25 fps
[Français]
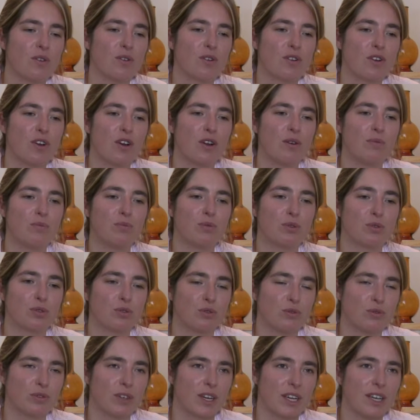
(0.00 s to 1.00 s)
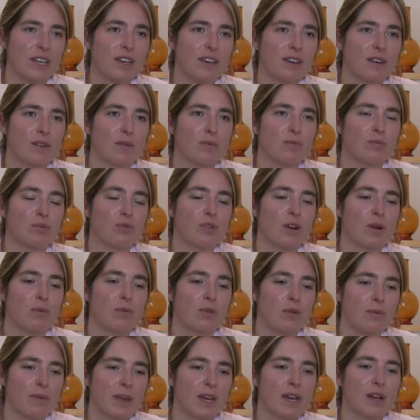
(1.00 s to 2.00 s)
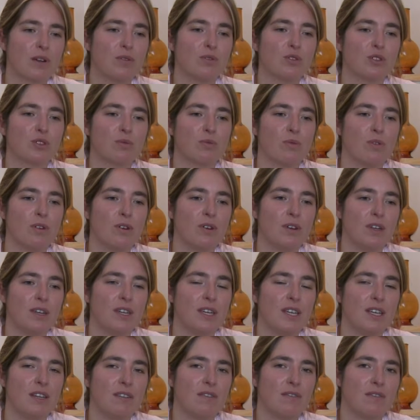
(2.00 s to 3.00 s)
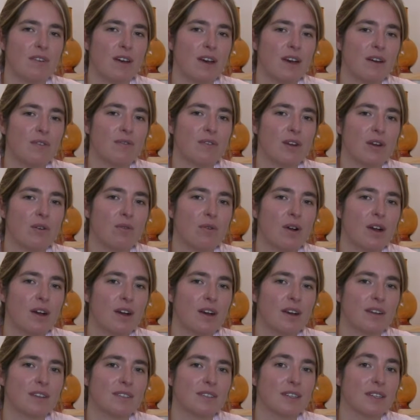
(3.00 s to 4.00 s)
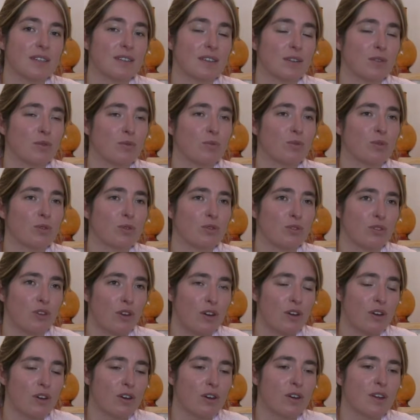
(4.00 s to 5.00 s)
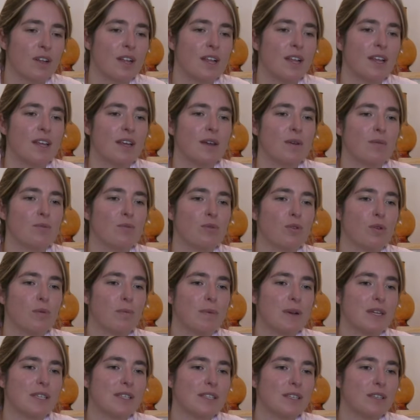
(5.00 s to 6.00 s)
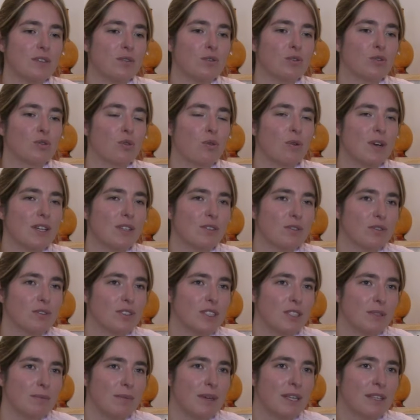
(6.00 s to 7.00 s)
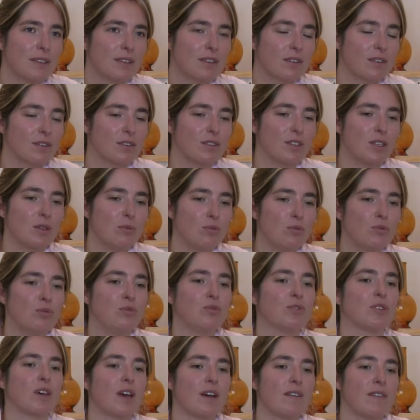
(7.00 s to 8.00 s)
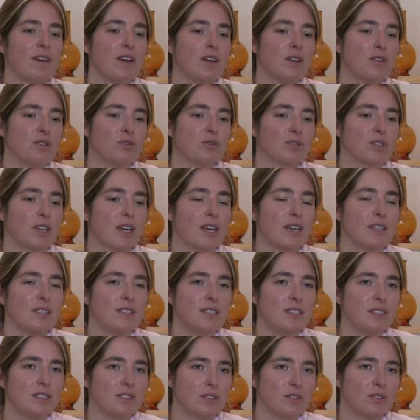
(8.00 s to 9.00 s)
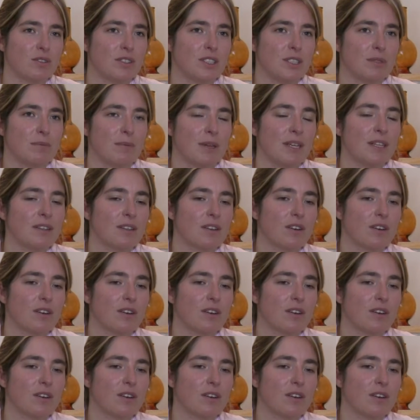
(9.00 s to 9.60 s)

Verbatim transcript: au col pour s'ouvrir. Pour un premier accouchement, il va falloir un certain nombre d'heures. Pour passer de 3 cm, début du travail, jusqu'à 10 cm,